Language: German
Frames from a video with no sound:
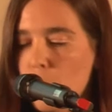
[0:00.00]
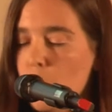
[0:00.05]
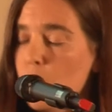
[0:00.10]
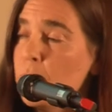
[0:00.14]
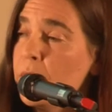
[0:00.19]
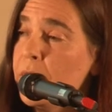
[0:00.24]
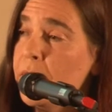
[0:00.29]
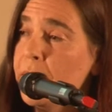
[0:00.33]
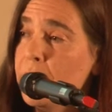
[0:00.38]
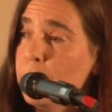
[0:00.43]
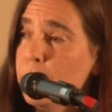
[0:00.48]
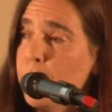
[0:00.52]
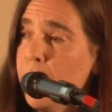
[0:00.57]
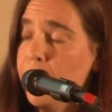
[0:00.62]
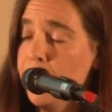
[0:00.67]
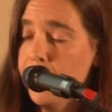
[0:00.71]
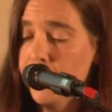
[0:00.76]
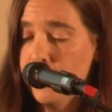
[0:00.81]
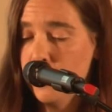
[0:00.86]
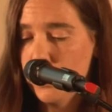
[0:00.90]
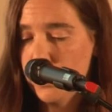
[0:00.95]
und die
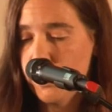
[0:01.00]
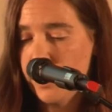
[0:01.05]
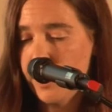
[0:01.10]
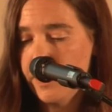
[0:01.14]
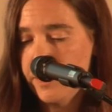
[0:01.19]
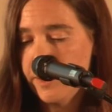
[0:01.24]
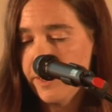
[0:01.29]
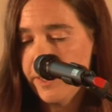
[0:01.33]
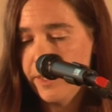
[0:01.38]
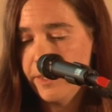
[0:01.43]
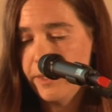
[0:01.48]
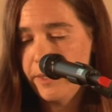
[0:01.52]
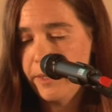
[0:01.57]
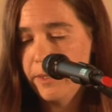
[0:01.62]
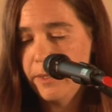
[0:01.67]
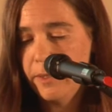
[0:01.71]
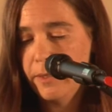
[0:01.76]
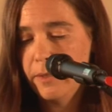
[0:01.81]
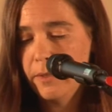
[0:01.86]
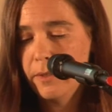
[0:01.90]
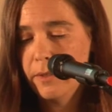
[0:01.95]
ehemaligen
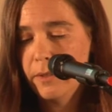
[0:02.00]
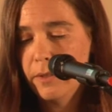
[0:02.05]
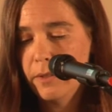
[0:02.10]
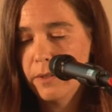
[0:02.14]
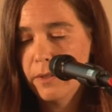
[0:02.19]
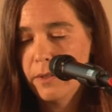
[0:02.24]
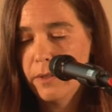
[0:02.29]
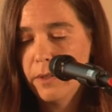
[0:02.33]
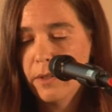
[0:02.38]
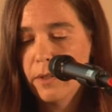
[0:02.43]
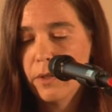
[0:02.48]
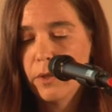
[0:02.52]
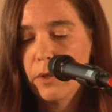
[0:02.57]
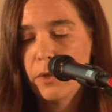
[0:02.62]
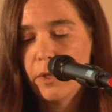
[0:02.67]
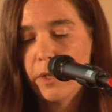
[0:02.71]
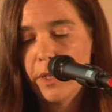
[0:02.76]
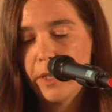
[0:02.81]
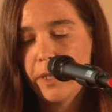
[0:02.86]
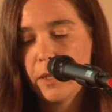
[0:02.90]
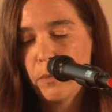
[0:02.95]
Stadträtinnen
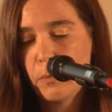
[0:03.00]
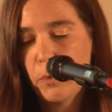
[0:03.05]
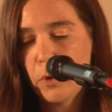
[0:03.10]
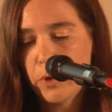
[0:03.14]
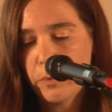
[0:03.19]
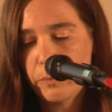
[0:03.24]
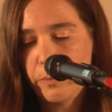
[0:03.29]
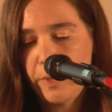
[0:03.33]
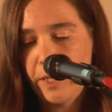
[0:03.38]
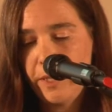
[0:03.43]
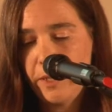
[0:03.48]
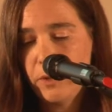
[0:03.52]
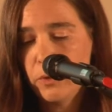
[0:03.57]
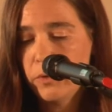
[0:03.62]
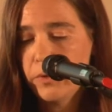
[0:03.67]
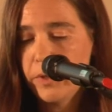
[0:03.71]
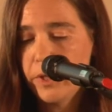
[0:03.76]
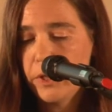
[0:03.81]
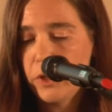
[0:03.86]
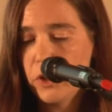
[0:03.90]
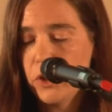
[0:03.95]
Ingeborg
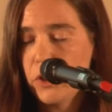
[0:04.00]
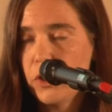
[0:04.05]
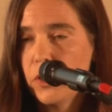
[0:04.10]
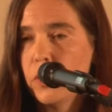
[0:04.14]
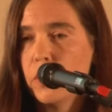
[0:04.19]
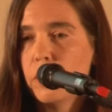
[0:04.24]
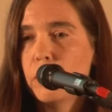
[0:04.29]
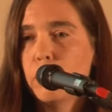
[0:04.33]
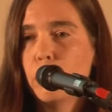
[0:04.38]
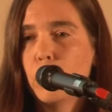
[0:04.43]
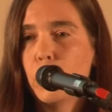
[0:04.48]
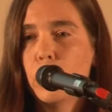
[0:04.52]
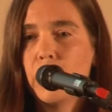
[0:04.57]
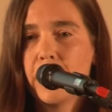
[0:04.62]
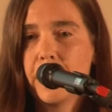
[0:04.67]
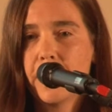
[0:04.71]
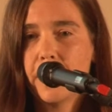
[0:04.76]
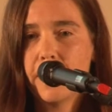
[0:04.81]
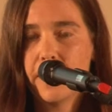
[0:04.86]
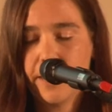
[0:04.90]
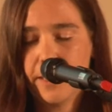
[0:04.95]
Milinowitsch,
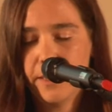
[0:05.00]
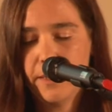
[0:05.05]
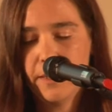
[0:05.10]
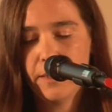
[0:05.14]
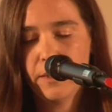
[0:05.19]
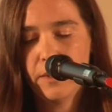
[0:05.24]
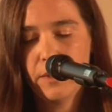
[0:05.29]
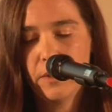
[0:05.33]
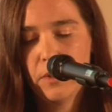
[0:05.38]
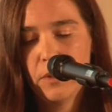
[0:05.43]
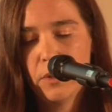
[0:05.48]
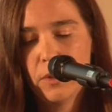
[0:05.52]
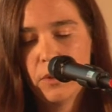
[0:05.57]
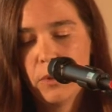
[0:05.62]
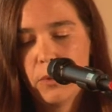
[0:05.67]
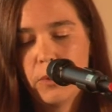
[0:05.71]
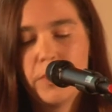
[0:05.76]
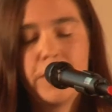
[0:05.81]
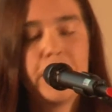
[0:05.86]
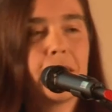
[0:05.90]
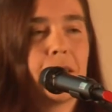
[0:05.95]
Monika Renner
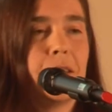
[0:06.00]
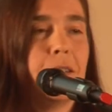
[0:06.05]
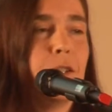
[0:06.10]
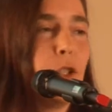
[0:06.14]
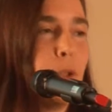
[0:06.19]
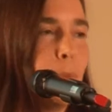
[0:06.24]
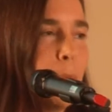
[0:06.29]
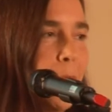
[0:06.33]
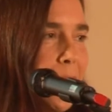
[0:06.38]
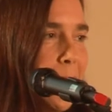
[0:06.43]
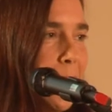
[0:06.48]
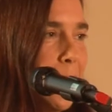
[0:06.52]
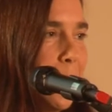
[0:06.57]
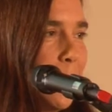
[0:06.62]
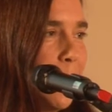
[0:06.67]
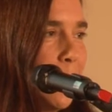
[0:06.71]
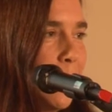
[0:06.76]
und Irene Schmidt.